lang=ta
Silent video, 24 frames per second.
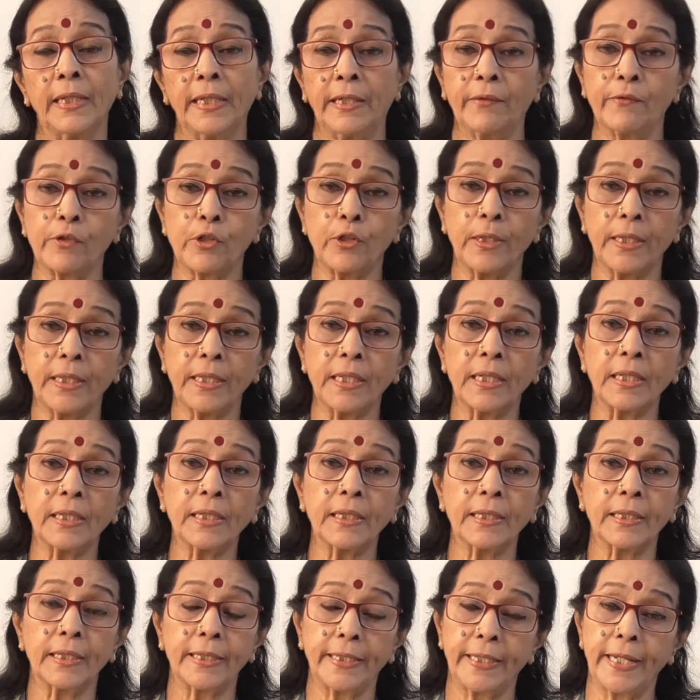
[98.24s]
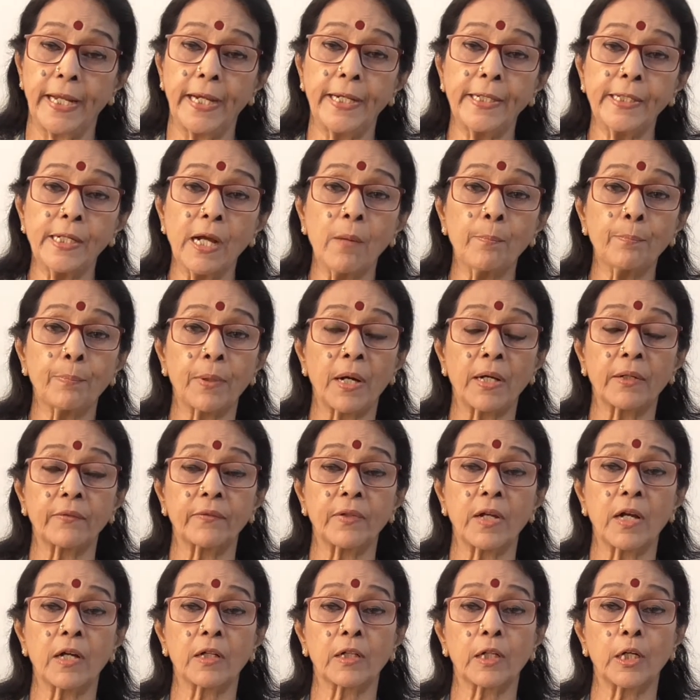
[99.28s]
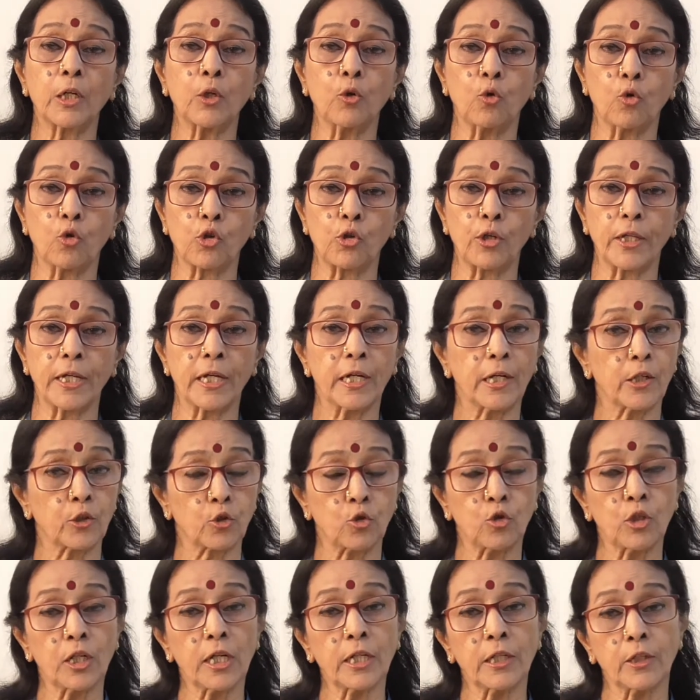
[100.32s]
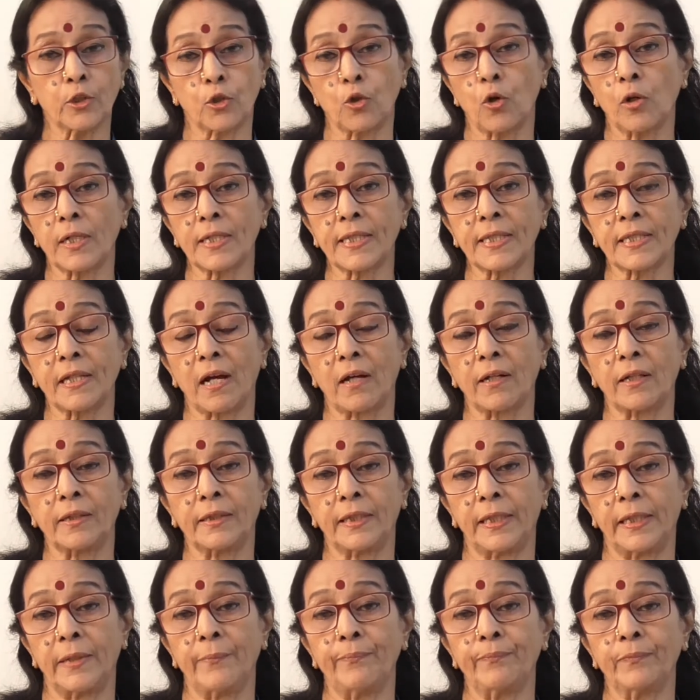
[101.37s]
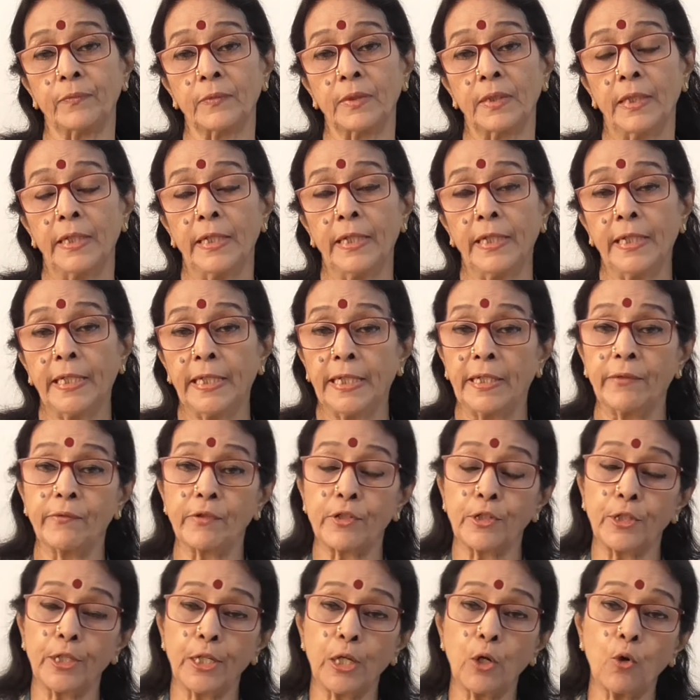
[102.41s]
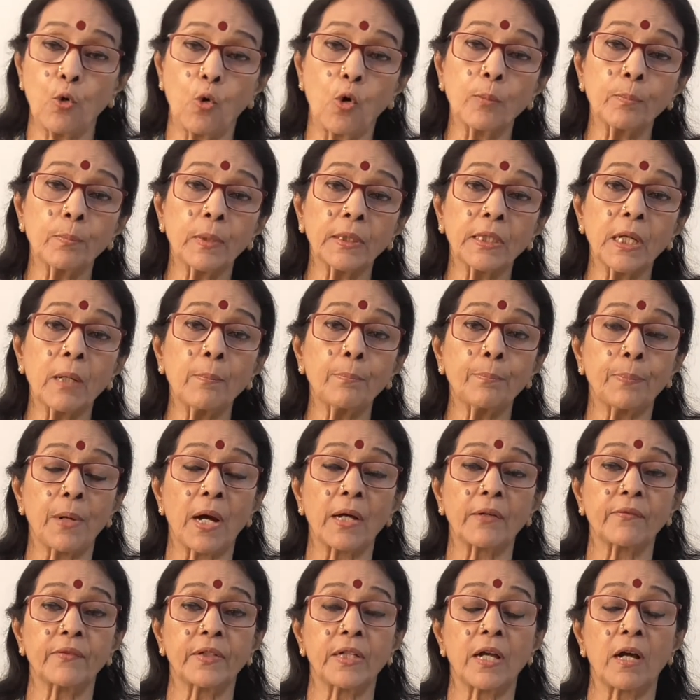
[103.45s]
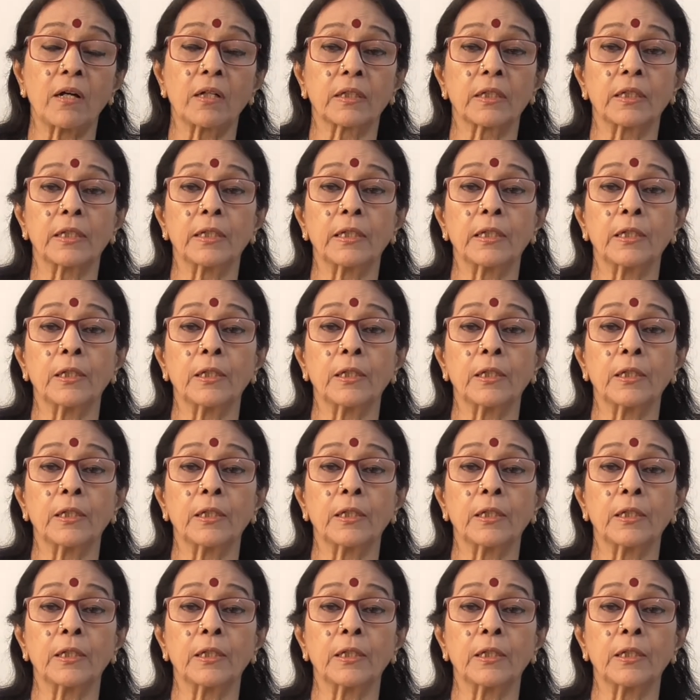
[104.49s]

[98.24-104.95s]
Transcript: இவருடைய ஏழாம் பார்வையாக உங்களுடைய ருண ரோகஸ்தானத்தையும் இவருடைய ஒன்பதாம் பார்வையாக